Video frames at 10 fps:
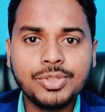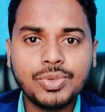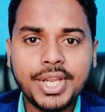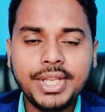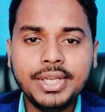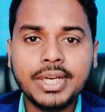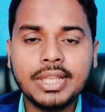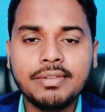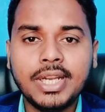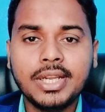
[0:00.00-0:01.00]
ज्वाइनिंग
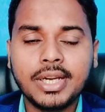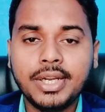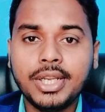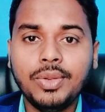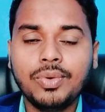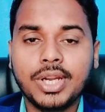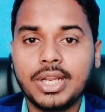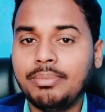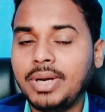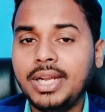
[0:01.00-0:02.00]
करने वाले कंटिन्यू कर
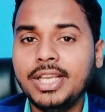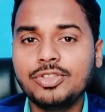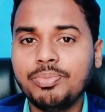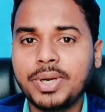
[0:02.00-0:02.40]
रहे हैं मान लिया जो